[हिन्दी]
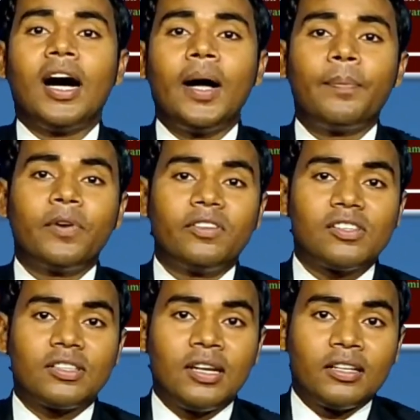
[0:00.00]
आपने
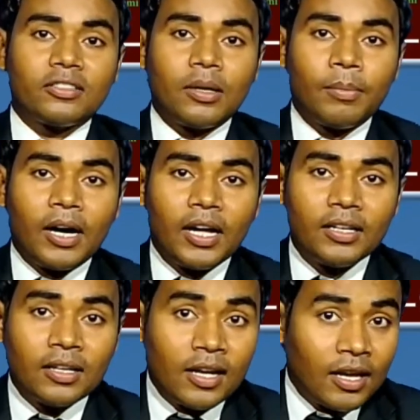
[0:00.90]
जितना
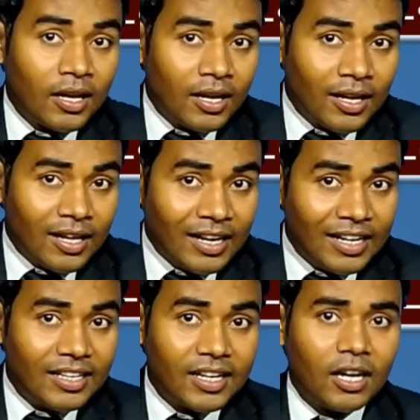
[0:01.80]
सामान
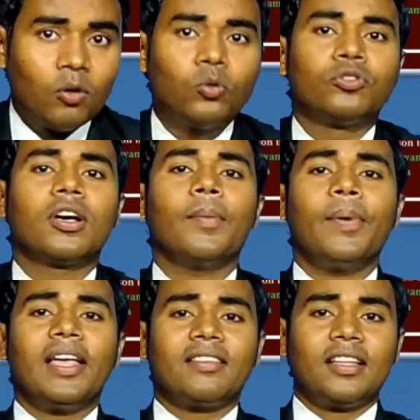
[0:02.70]
लिया उसका
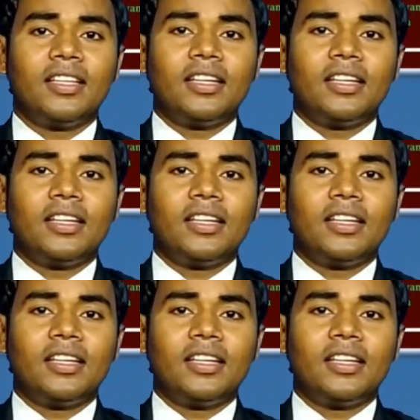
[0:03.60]
पैसा